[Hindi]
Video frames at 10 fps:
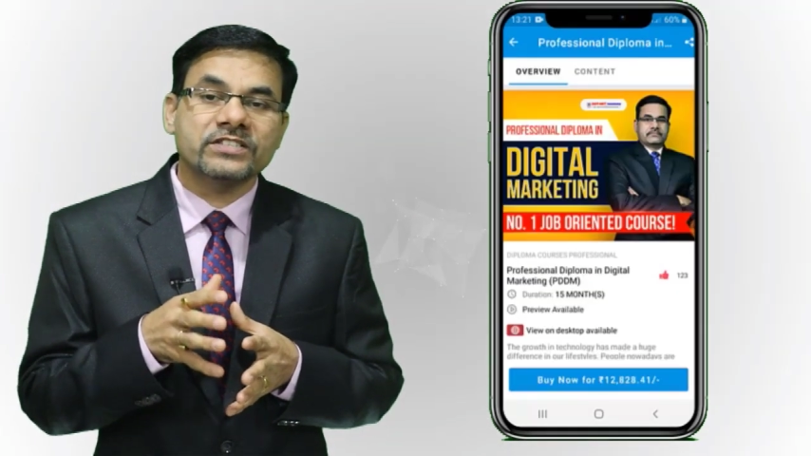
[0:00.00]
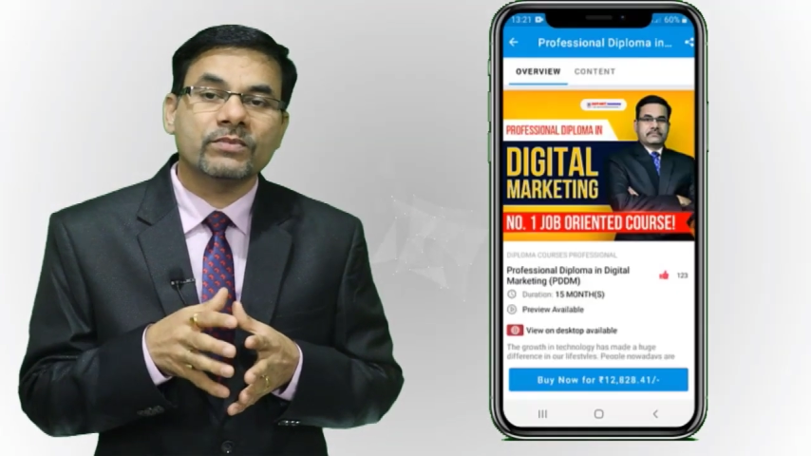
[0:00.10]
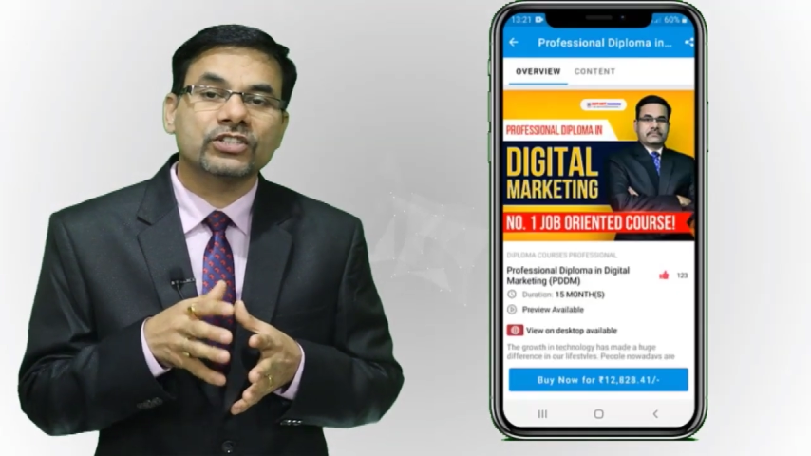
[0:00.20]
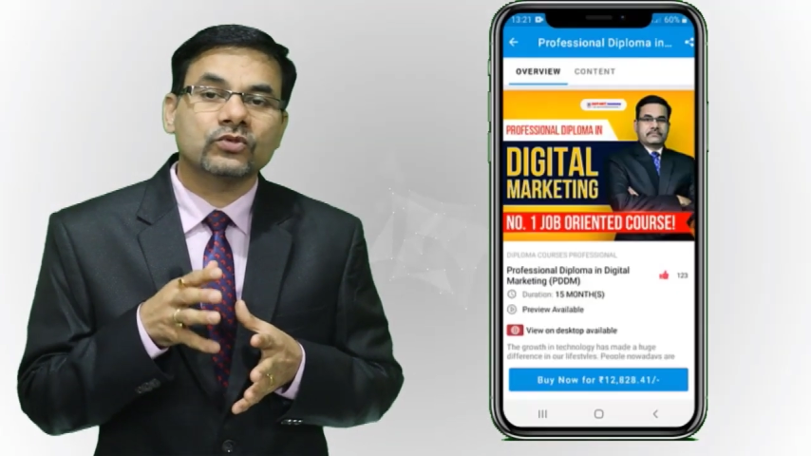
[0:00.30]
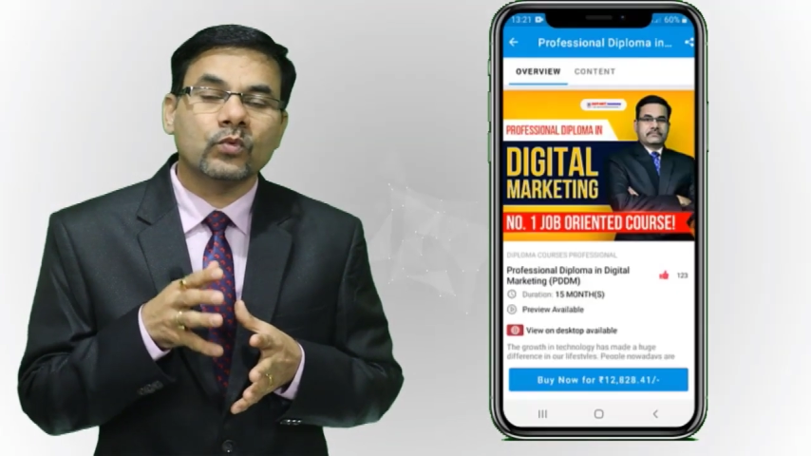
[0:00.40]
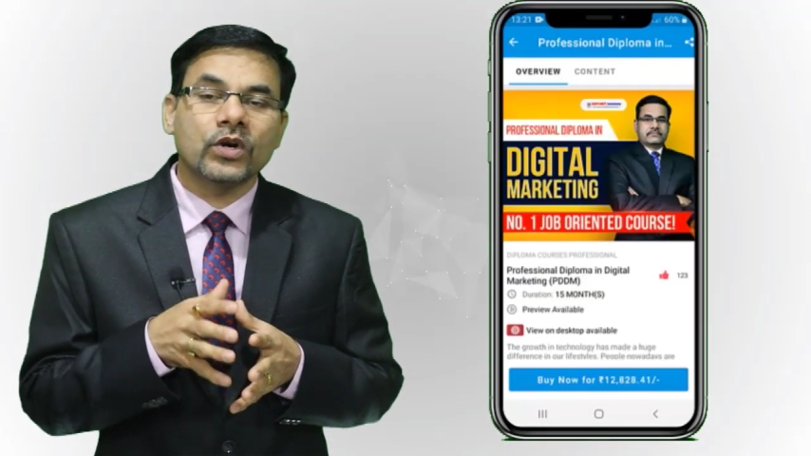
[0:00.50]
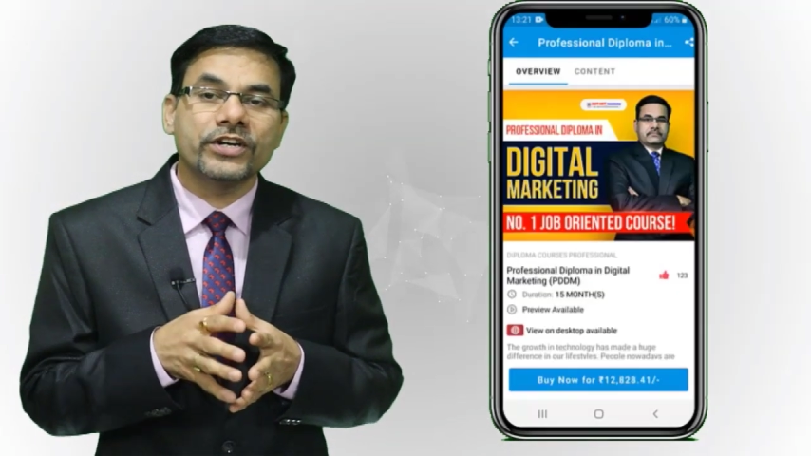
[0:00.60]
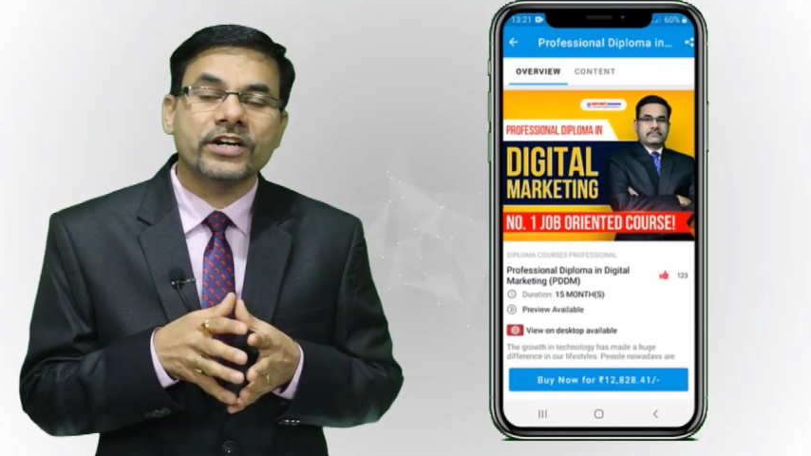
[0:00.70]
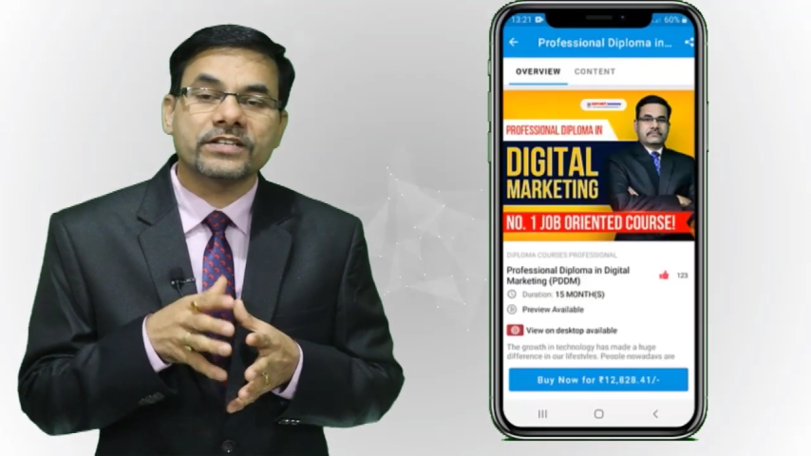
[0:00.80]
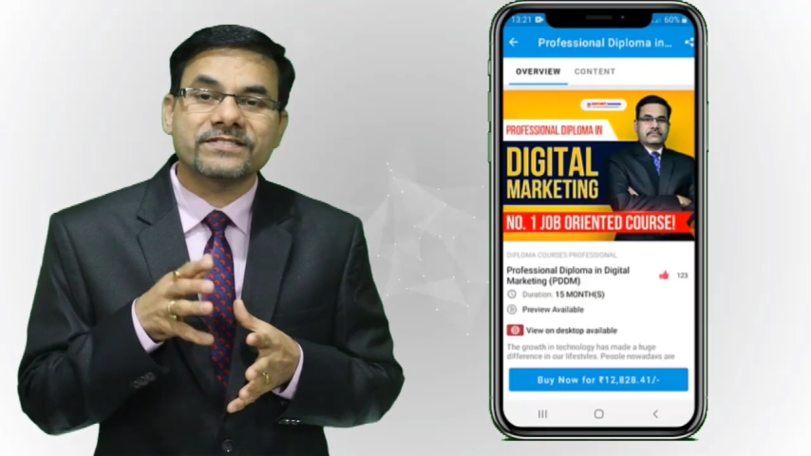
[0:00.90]
इस वक्त
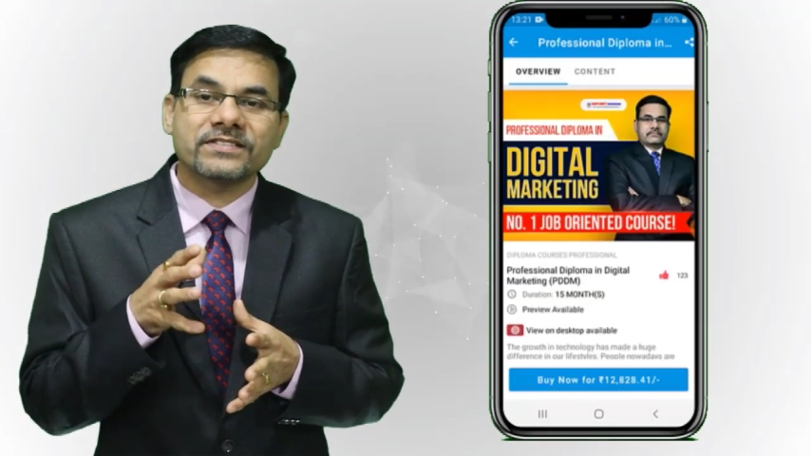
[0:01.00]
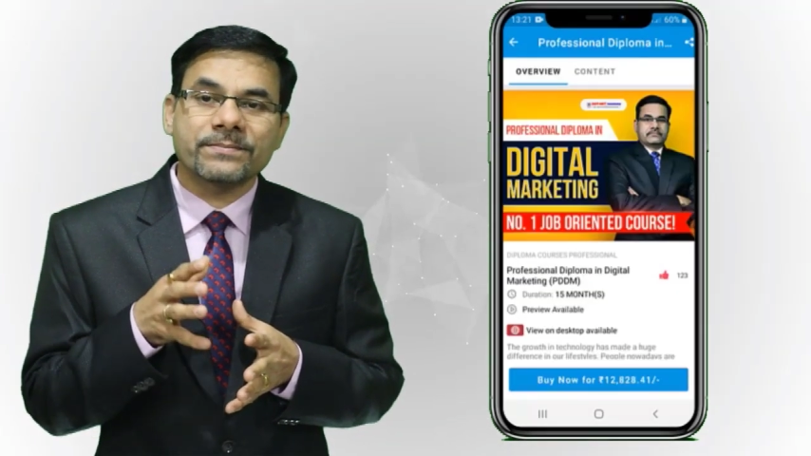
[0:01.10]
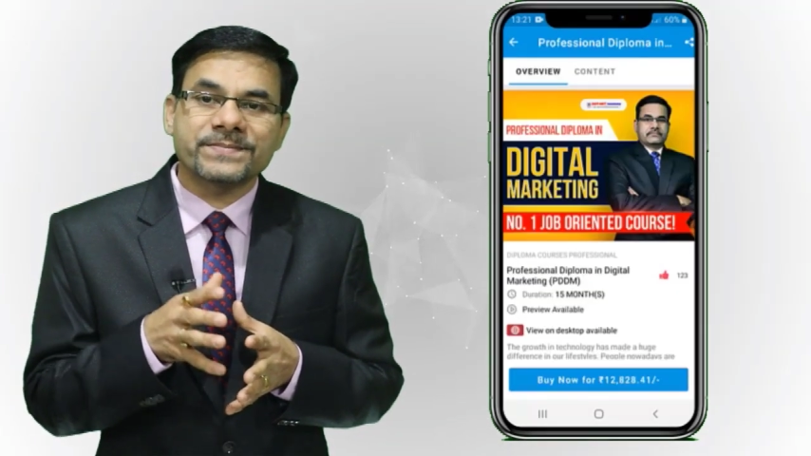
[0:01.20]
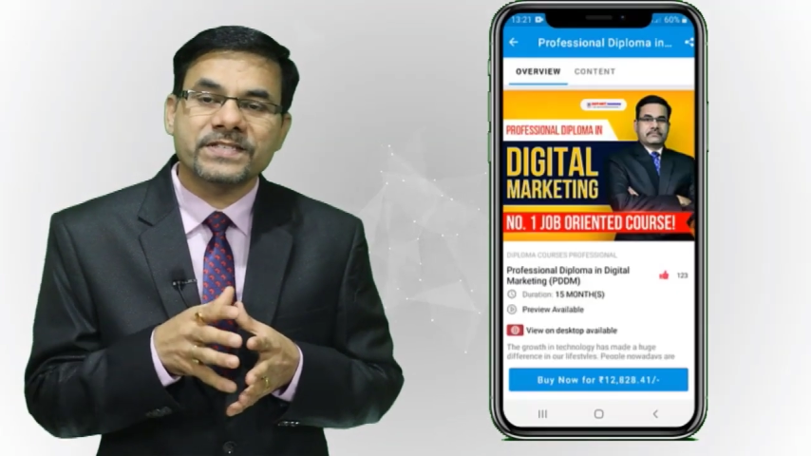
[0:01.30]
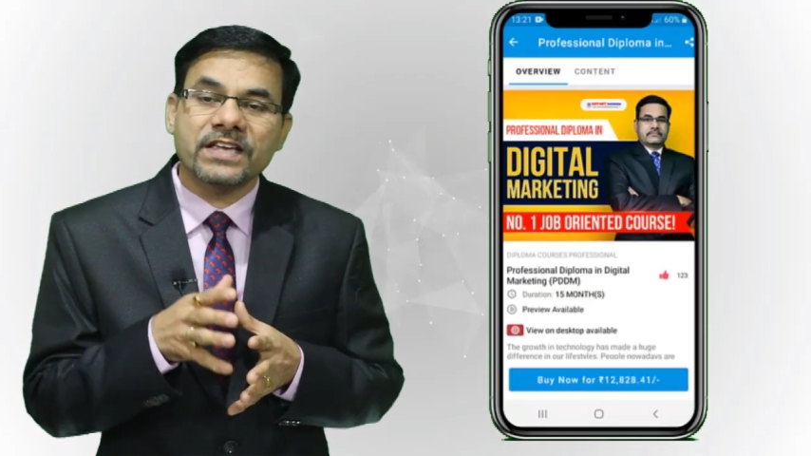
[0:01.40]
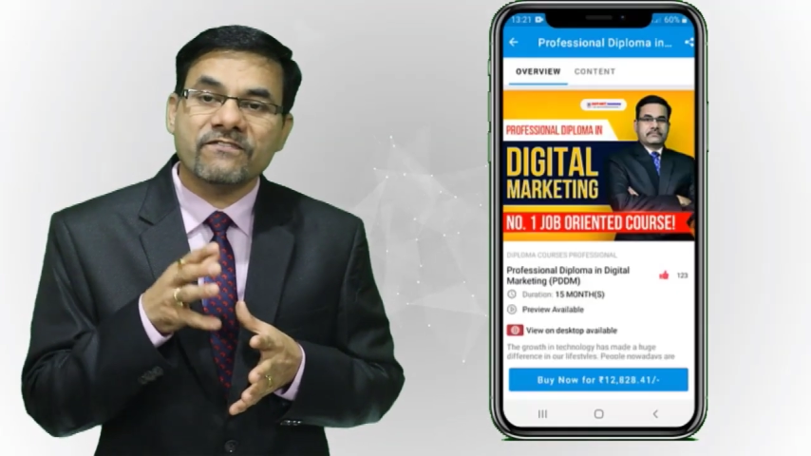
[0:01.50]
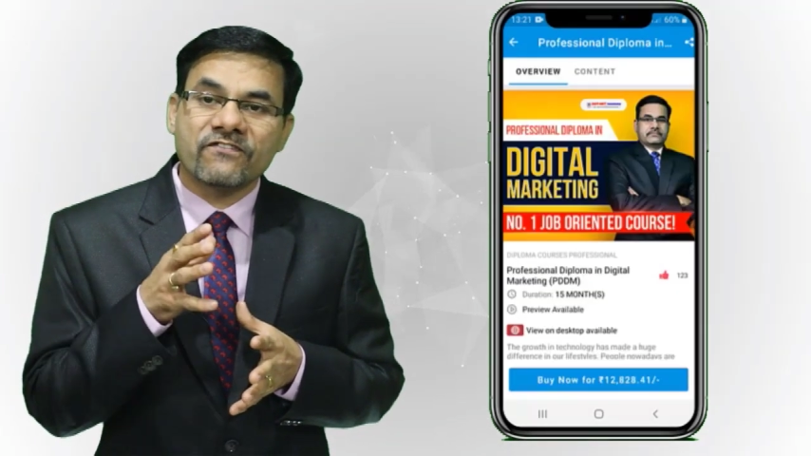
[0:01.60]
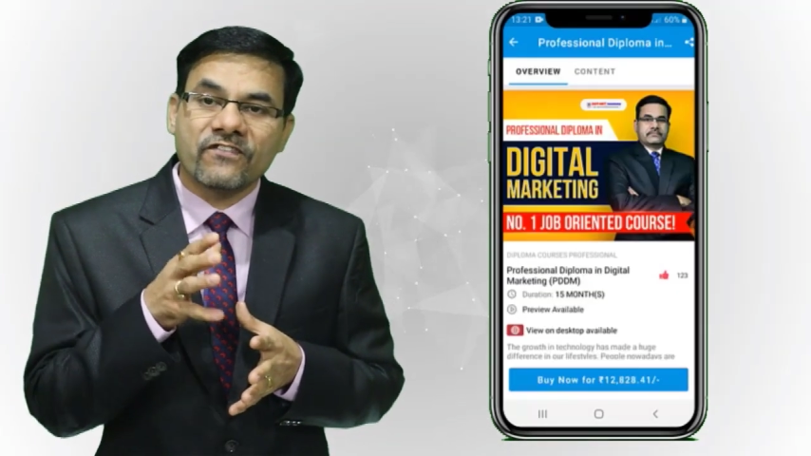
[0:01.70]
वर्ल्ड का सबसे